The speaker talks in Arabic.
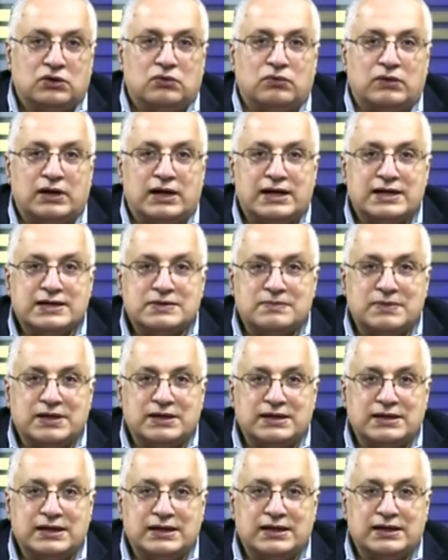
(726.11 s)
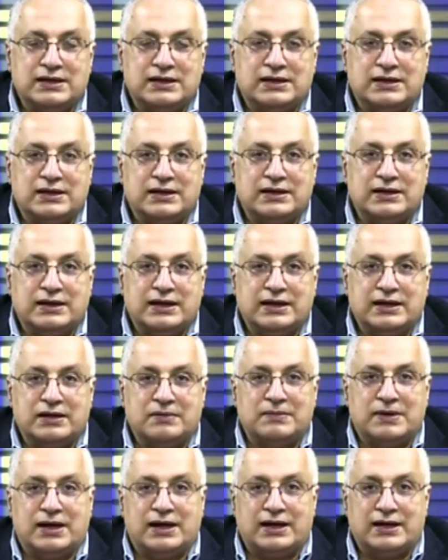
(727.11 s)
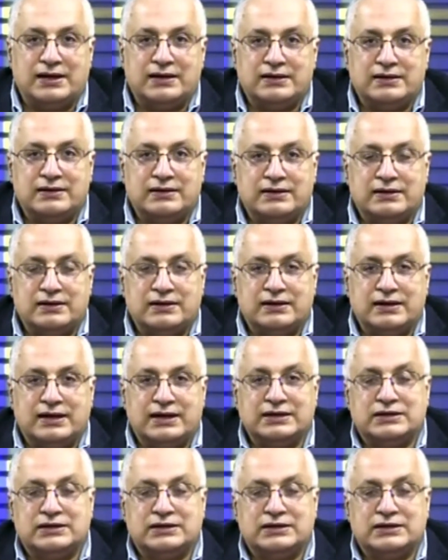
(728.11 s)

والأزمة دي آه، ناجمة عن آه،